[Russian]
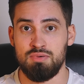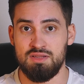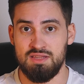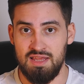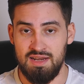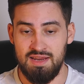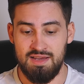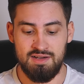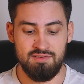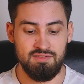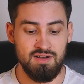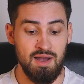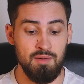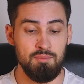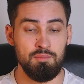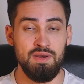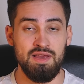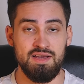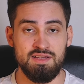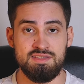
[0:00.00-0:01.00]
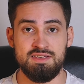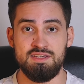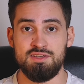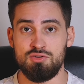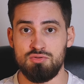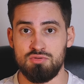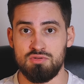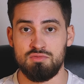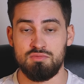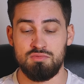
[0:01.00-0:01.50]
батарейка в комплекте
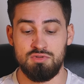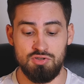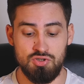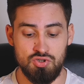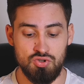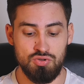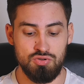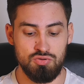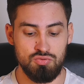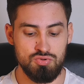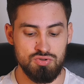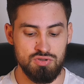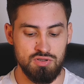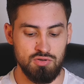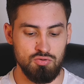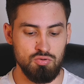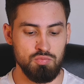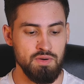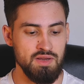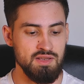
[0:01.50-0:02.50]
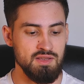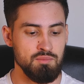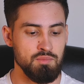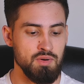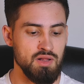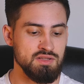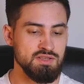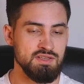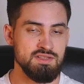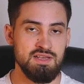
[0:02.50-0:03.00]
идет, ничего не нужно докупать
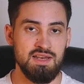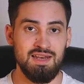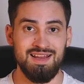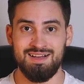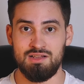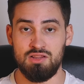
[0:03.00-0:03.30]
дополнительно,